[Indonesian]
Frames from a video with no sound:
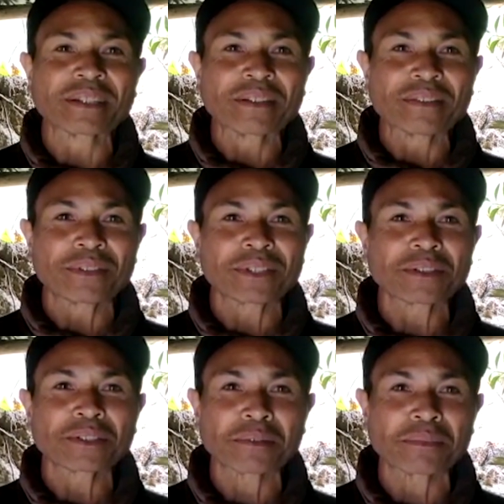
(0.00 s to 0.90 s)
bisina
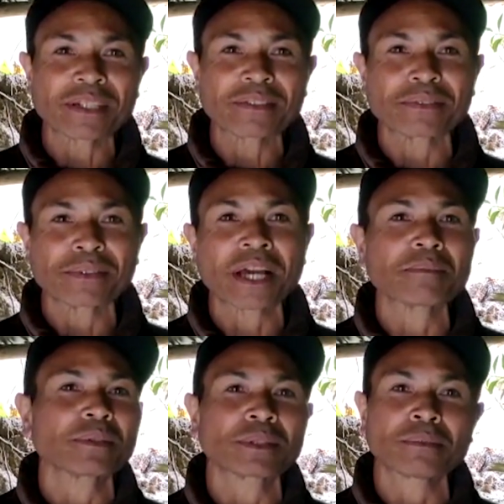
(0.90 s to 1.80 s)
siramai
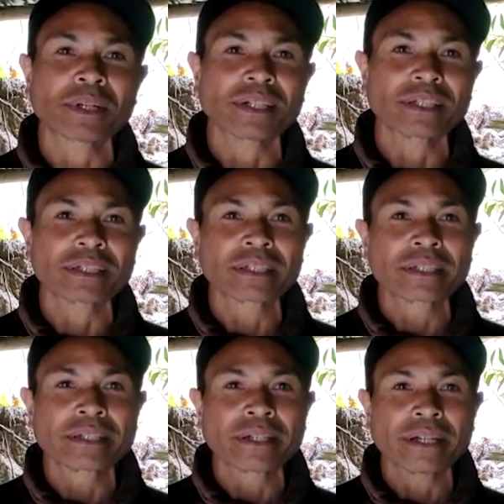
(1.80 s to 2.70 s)
fotiami luriba
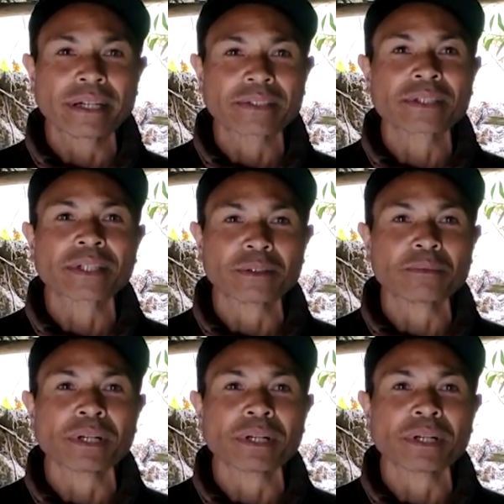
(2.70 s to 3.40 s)
asiranu